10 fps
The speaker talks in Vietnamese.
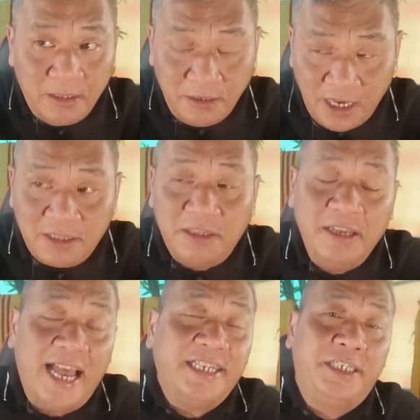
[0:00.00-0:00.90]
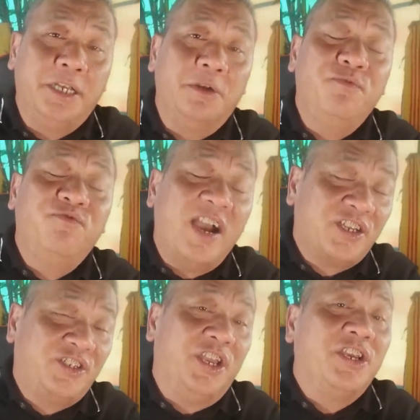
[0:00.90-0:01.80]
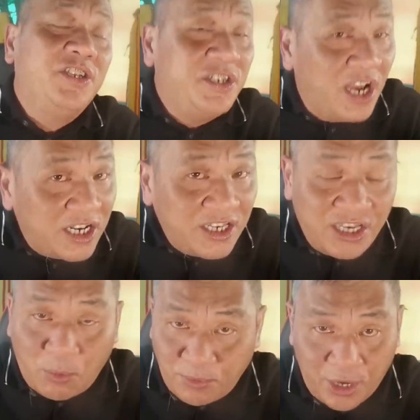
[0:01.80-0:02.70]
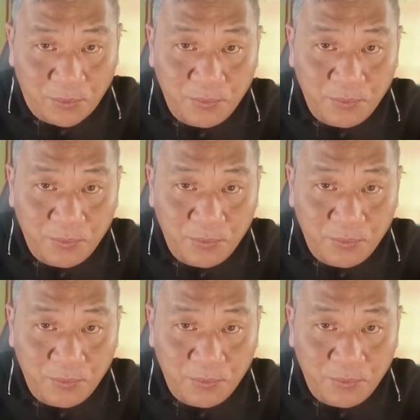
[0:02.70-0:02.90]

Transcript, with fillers: Thứ nhất, thứ hai, sự phát triển rất đồng đều.